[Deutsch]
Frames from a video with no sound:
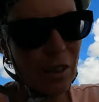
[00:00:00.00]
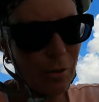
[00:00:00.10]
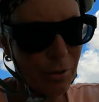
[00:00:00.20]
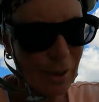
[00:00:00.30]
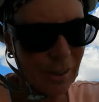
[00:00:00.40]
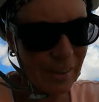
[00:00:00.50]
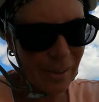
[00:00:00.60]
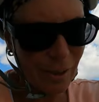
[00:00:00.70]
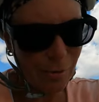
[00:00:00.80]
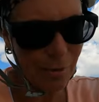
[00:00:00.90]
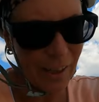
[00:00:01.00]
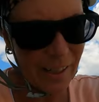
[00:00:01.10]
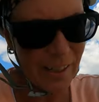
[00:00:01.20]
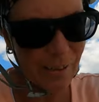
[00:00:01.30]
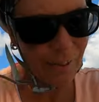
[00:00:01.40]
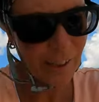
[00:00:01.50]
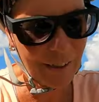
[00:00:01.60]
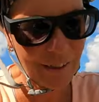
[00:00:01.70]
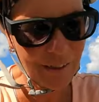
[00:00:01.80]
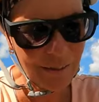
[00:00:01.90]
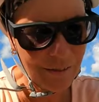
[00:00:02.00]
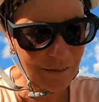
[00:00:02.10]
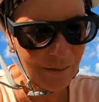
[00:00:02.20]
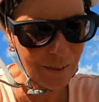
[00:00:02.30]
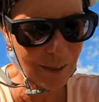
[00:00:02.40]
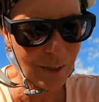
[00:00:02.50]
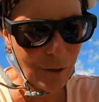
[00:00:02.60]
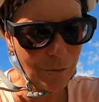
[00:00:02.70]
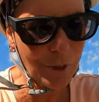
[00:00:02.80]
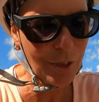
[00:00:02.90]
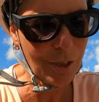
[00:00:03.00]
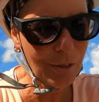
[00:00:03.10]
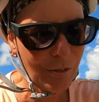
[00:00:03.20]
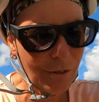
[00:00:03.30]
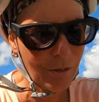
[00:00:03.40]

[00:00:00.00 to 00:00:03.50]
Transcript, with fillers: Ich hoffe, das ist nicht so weit weg. Ich glaube nicht.